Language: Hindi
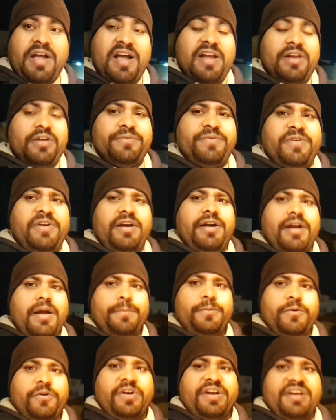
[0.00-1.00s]
हेलो फ्रेंड
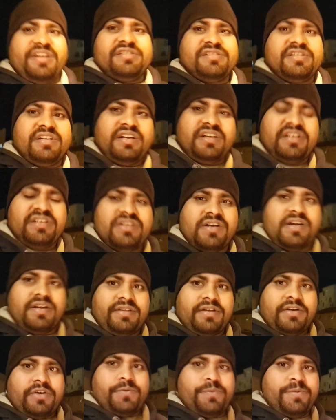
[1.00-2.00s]
आप लोग कैसे हैं जहाँ
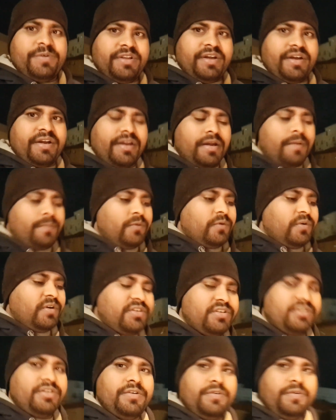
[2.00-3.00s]
तक उम्मीद है कि आप लोग
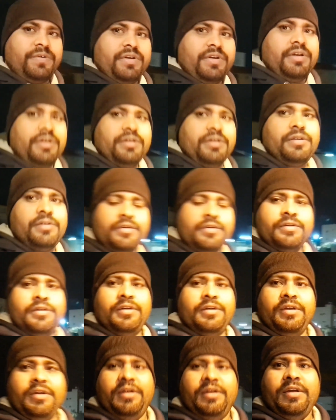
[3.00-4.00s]
अच्छे होंगे
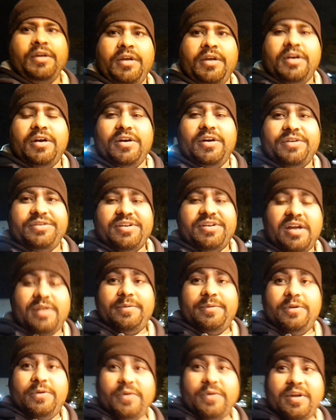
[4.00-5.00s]
और जहाँ
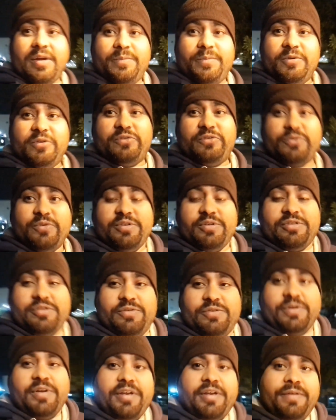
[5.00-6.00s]
भी होंगे आप लोग स्वस्थ
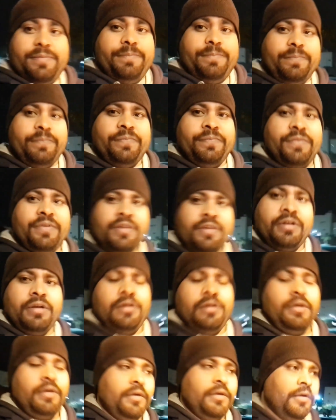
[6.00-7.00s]
होंगे
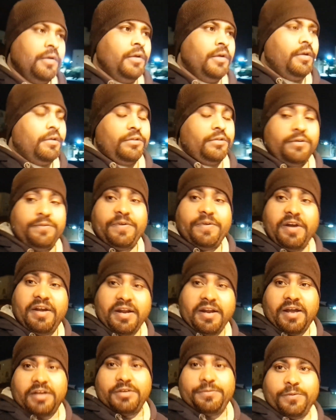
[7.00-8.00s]
तो फ्रेंड
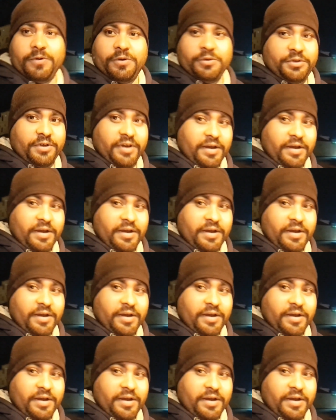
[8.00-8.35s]
आज बहुत